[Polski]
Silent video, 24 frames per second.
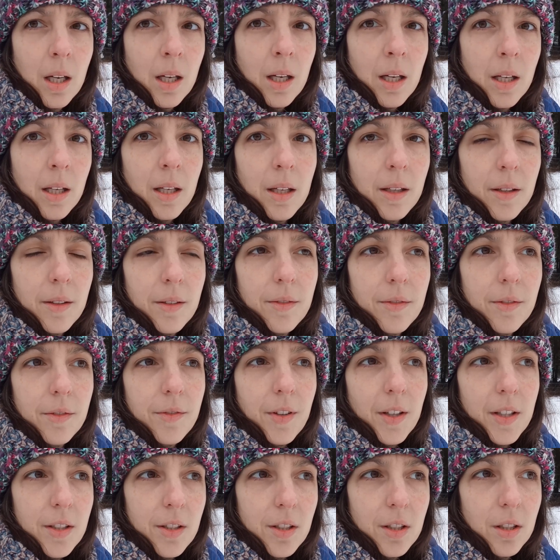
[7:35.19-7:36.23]
E, w
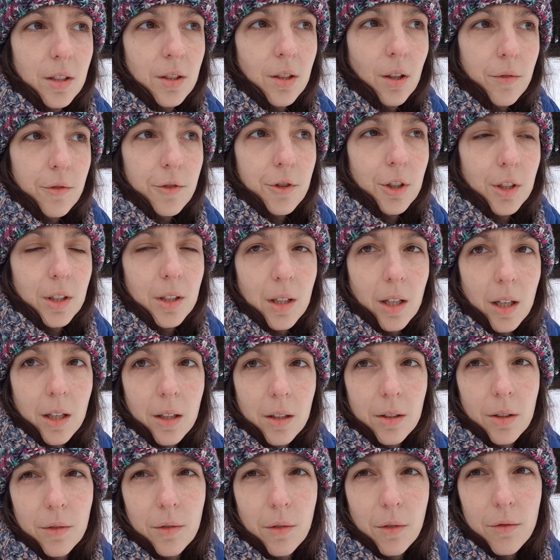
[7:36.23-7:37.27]
wersji nowszej na
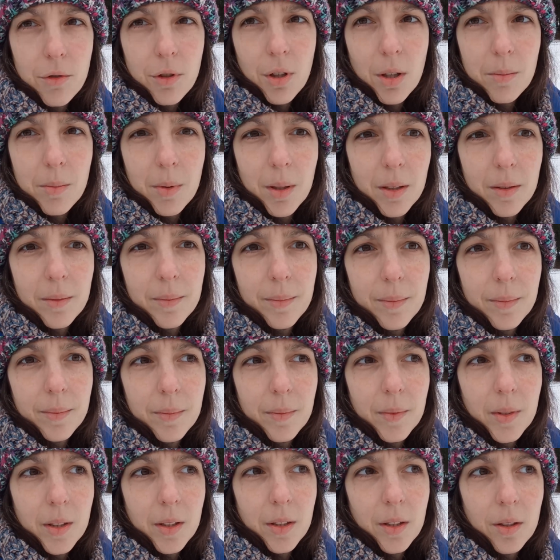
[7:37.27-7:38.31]
Nową Ziemię
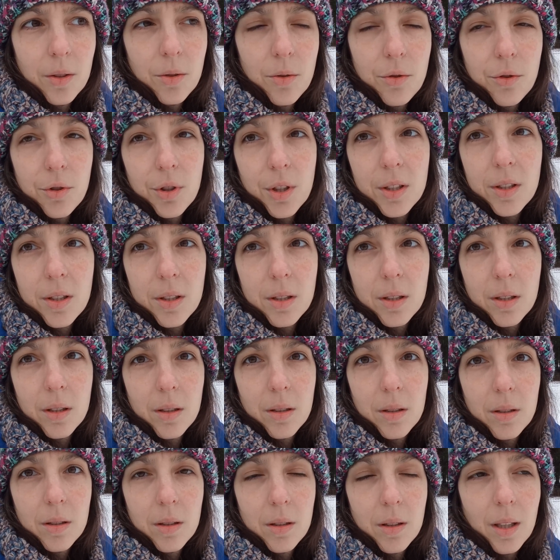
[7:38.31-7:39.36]
e, już jest
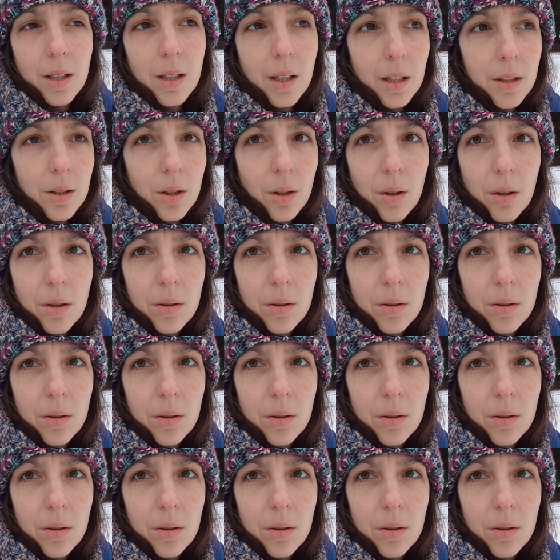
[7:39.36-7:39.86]
nagrana,